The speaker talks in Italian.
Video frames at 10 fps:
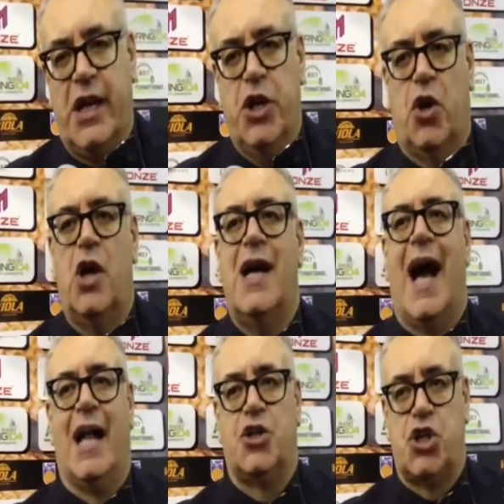io
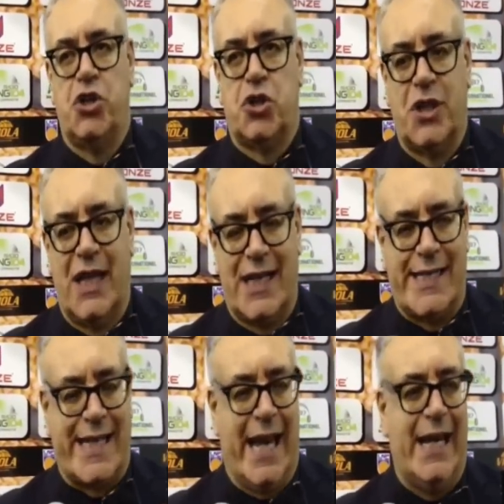al centro della
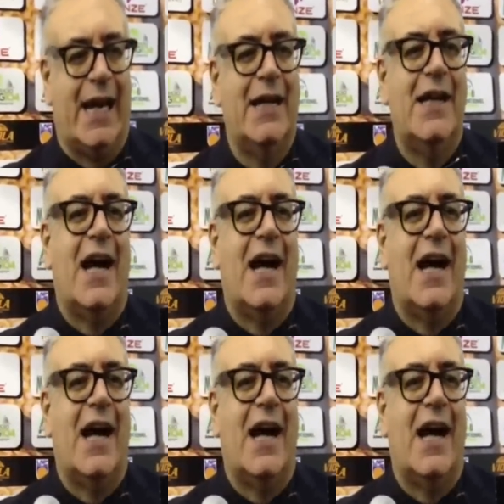scena.